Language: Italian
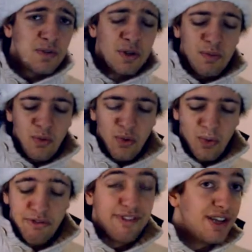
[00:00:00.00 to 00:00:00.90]

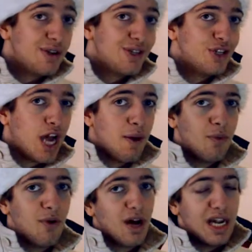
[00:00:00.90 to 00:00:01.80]
Comunque, fino
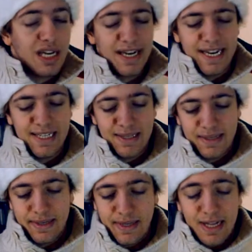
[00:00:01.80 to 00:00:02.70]
diciamo al NES.